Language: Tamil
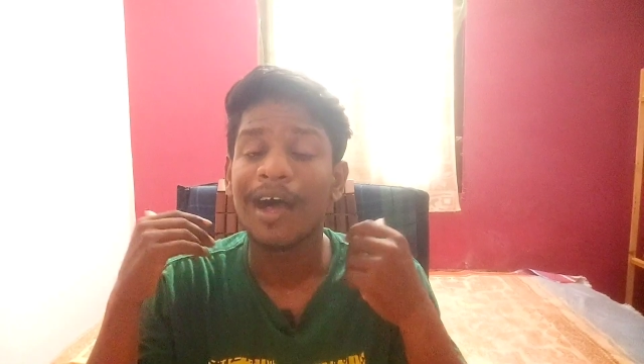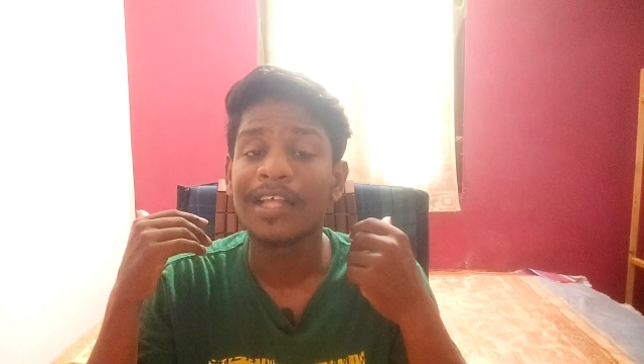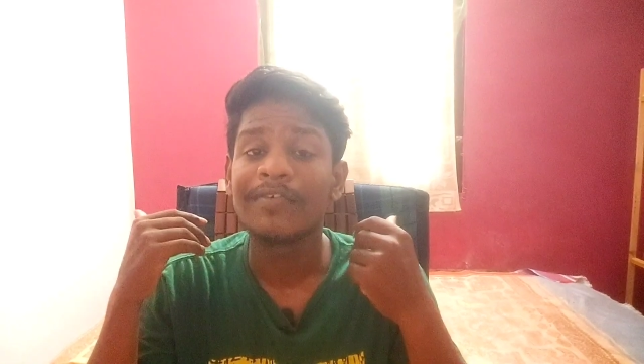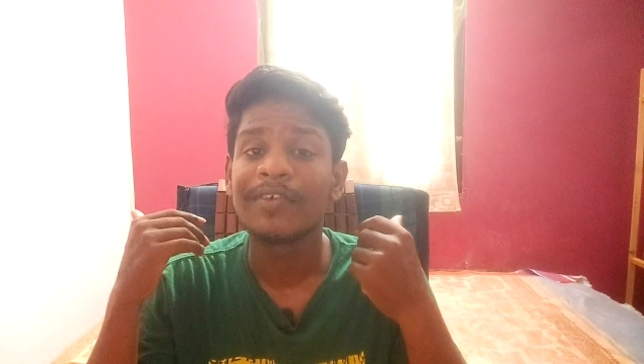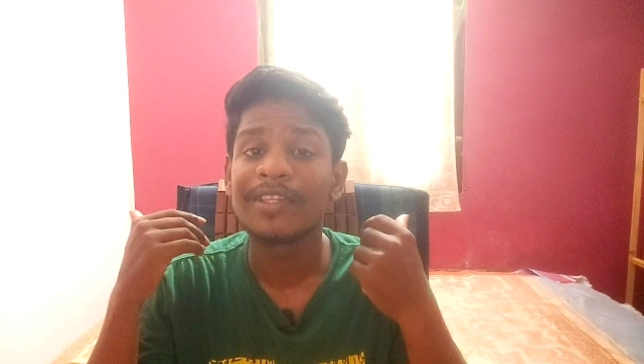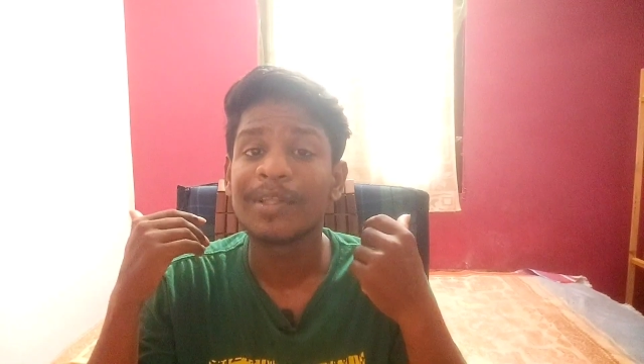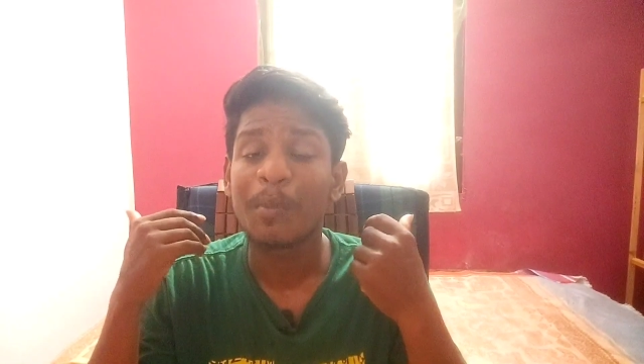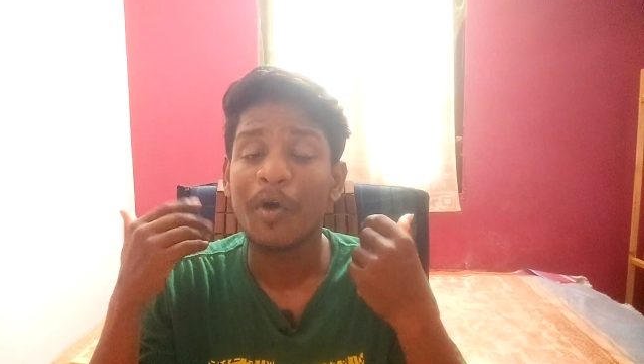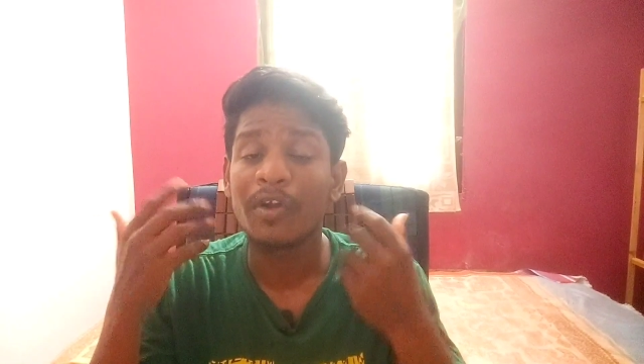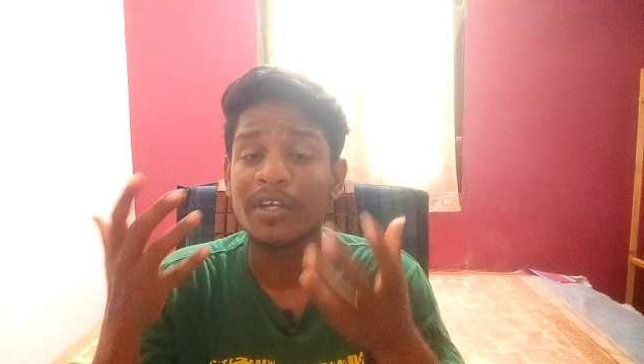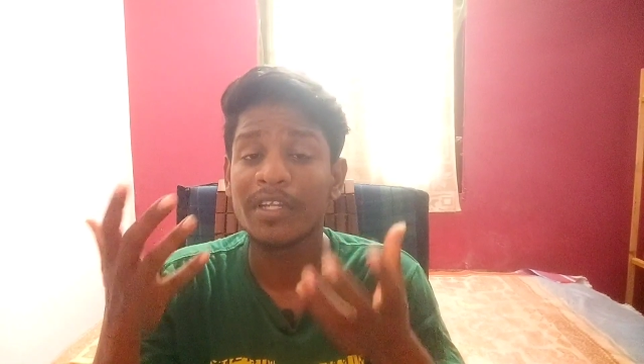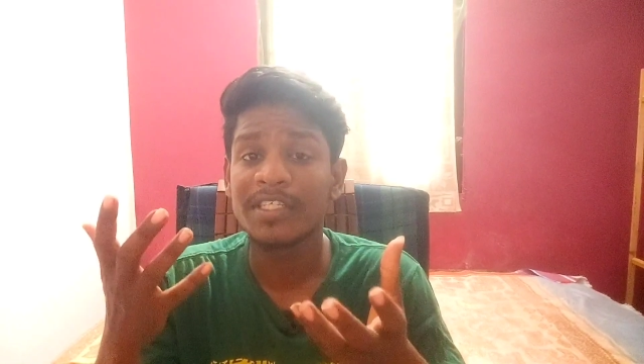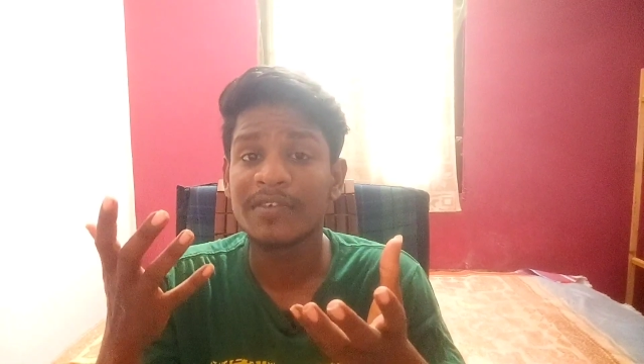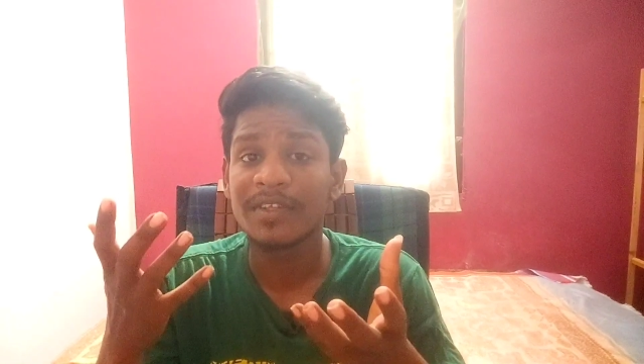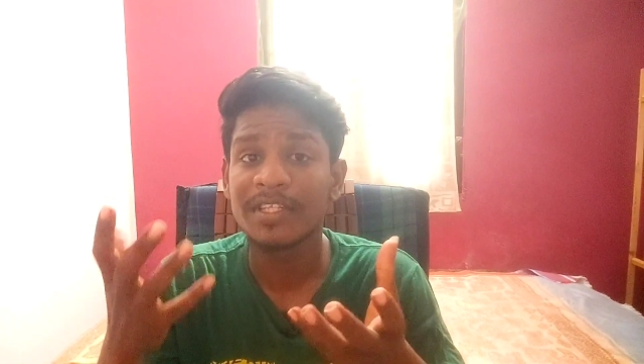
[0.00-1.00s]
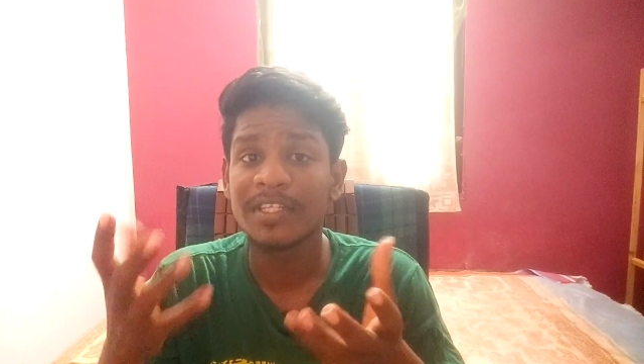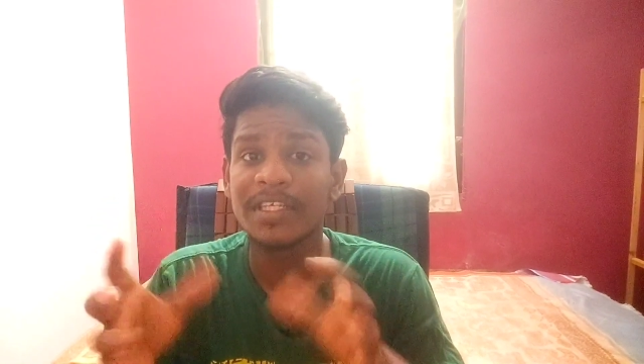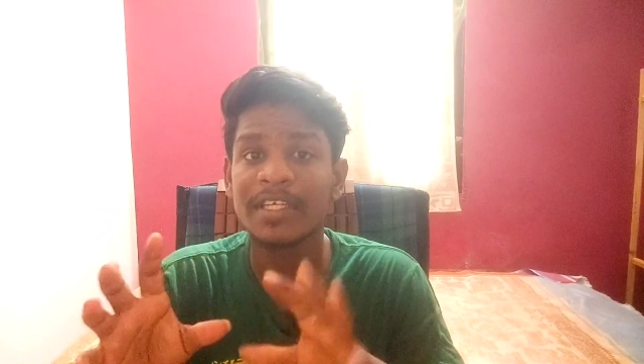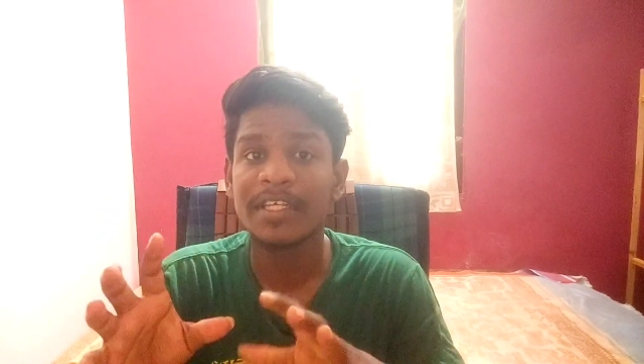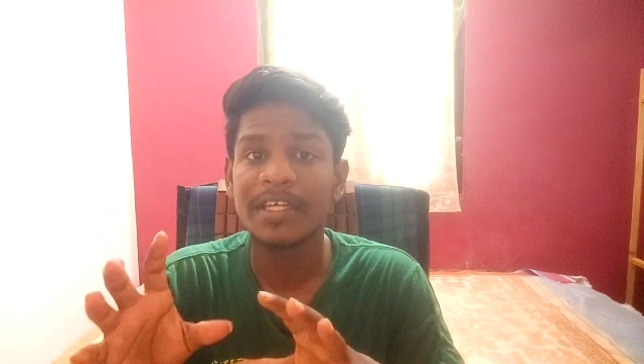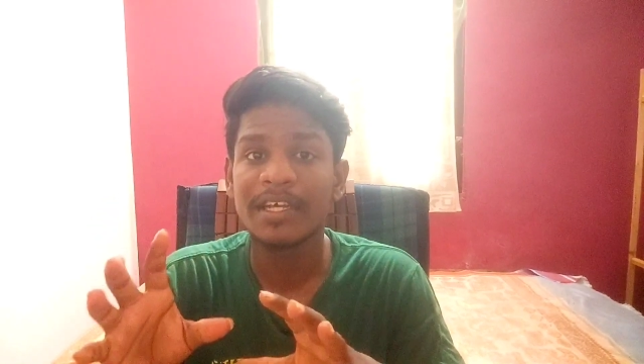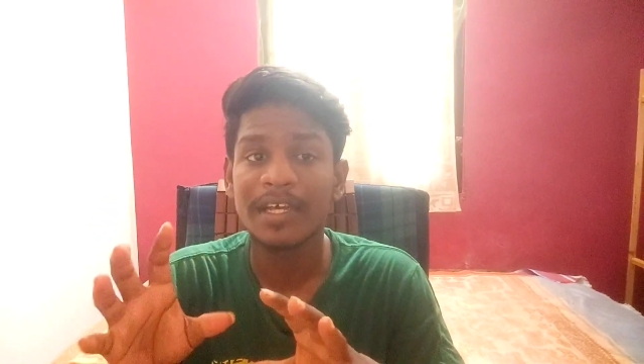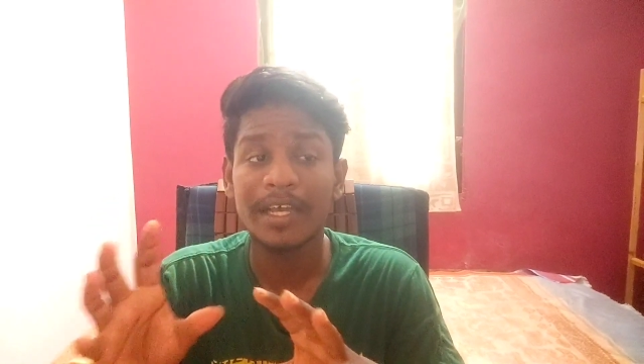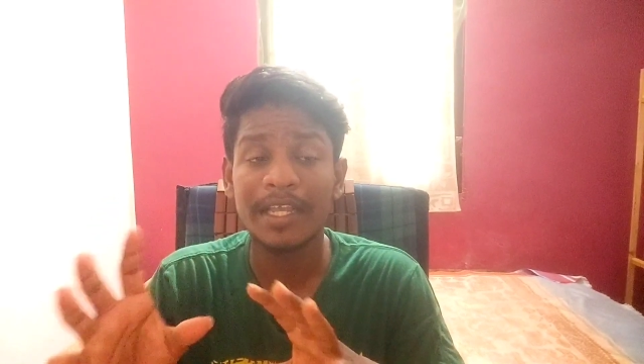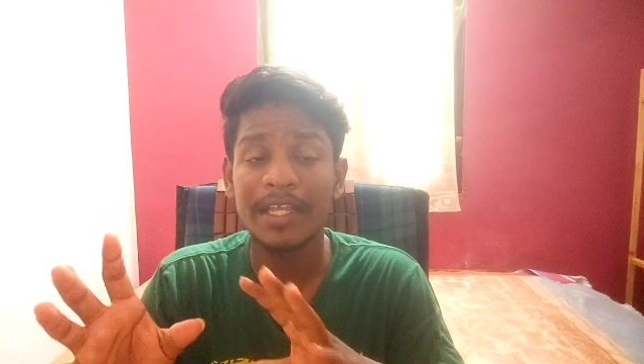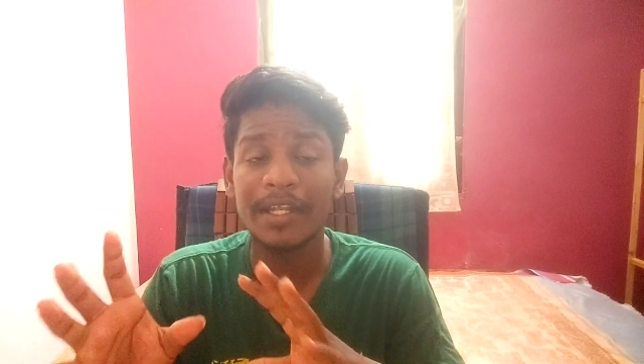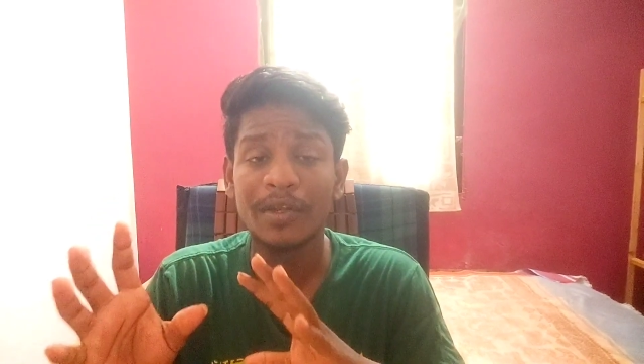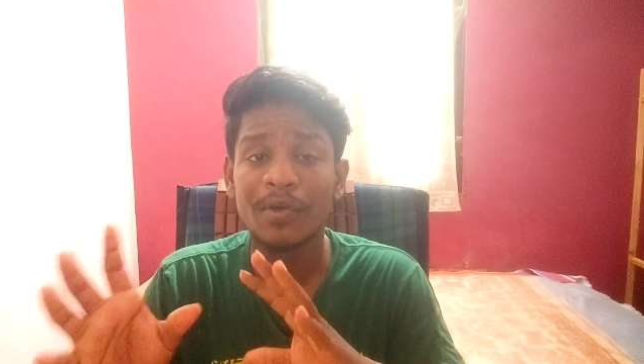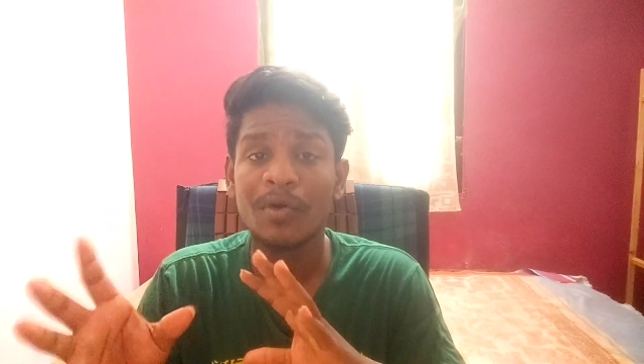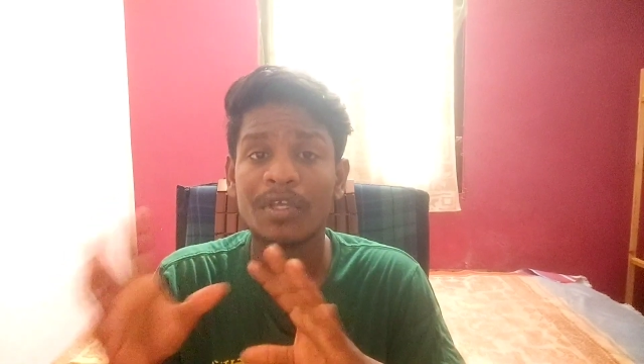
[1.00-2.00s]
அது வந்து மானிட்டைஸ் வந்து
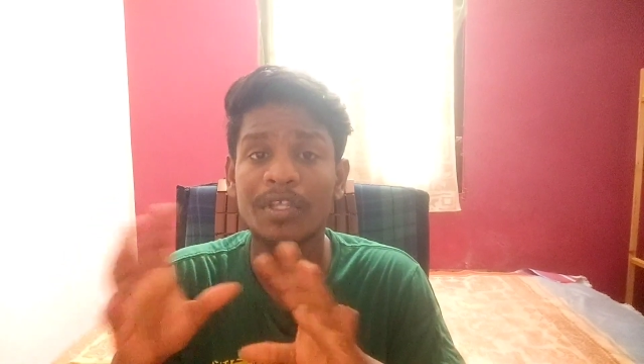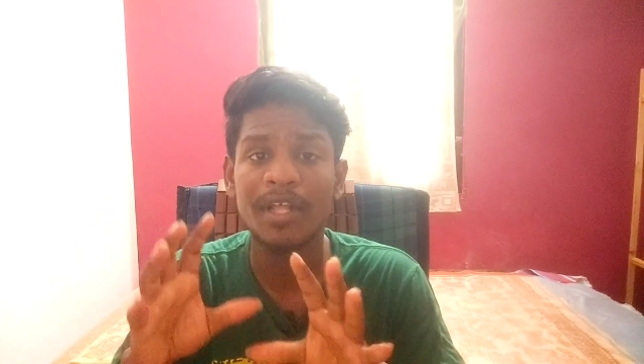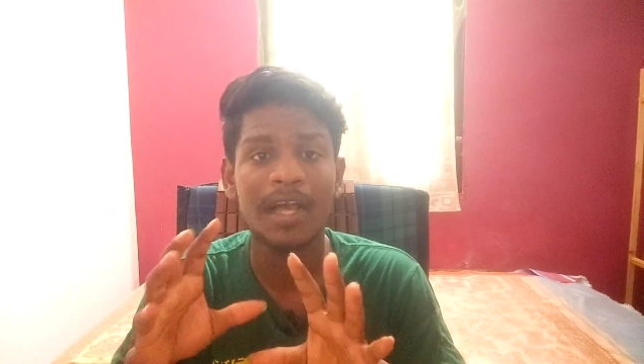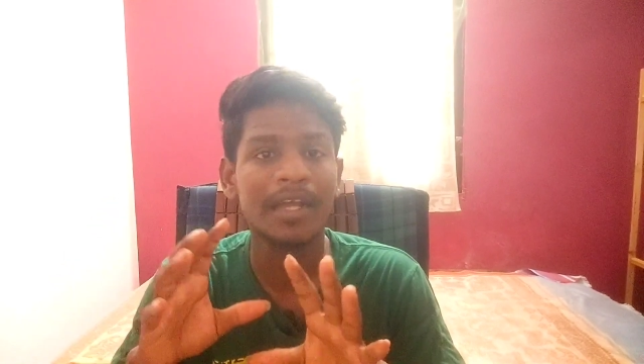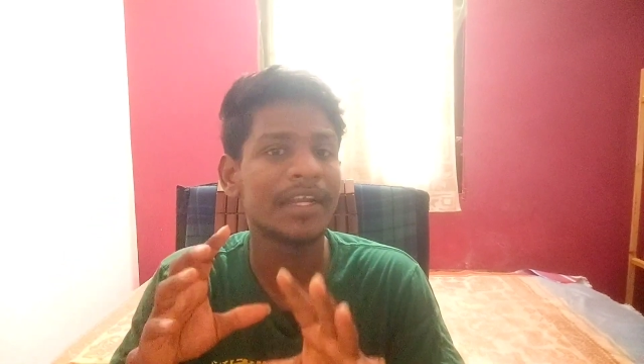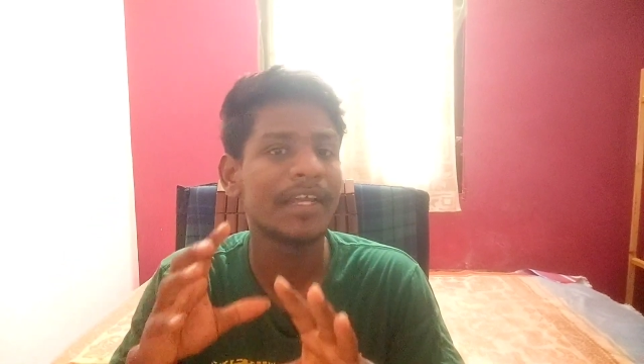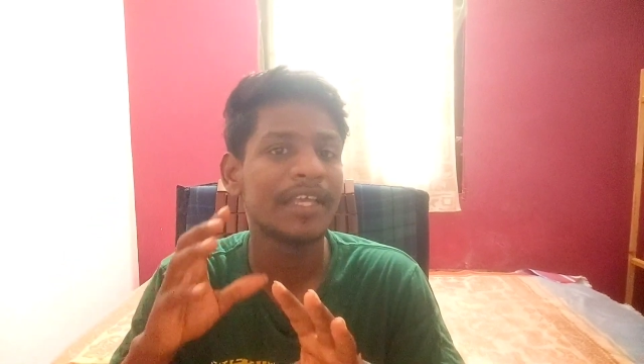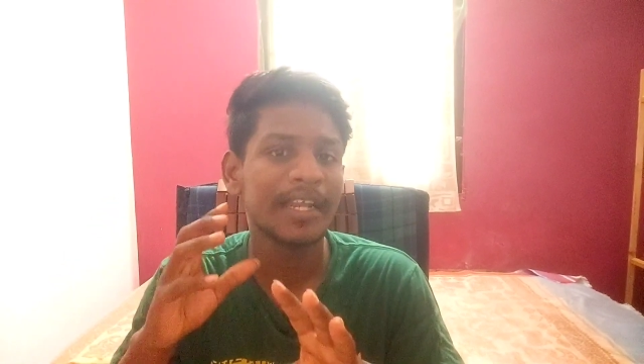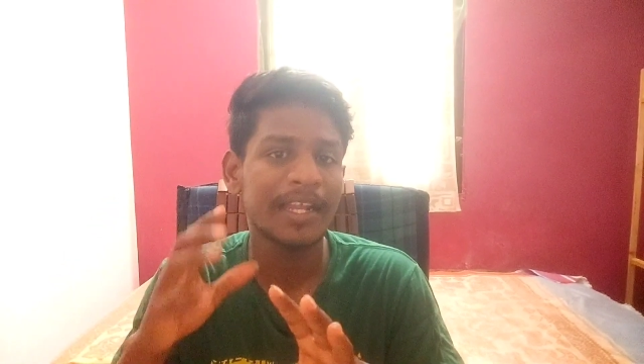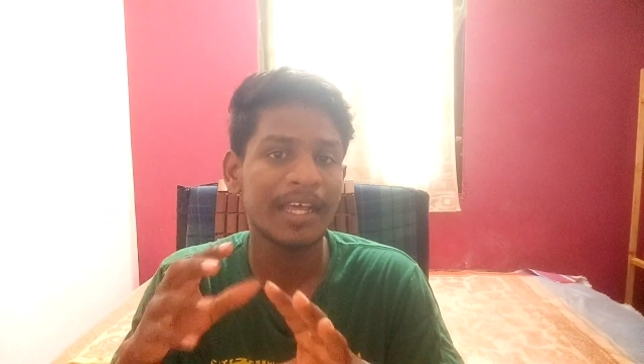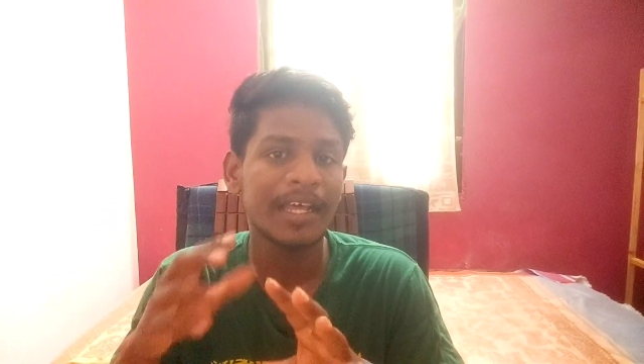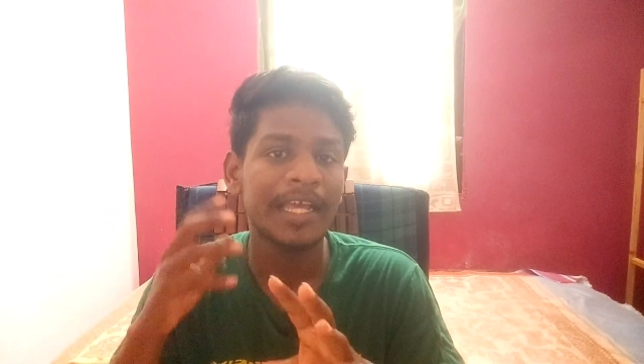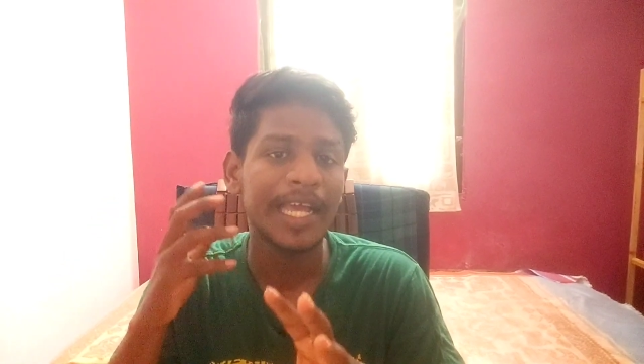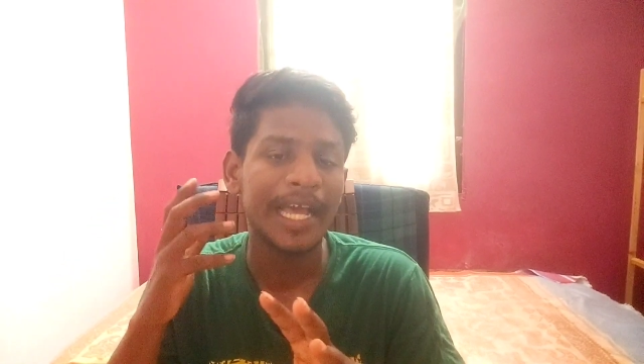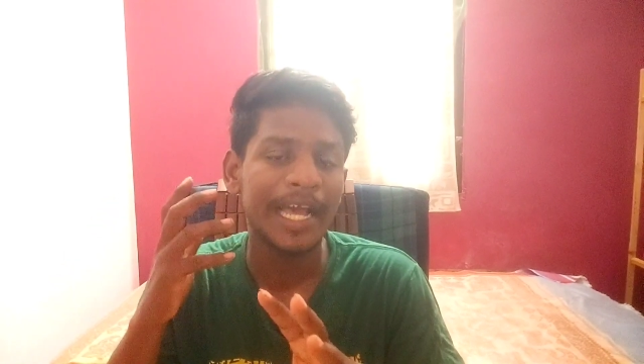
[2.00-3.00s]
இன்னும் இது ஆகலை ஏன்னா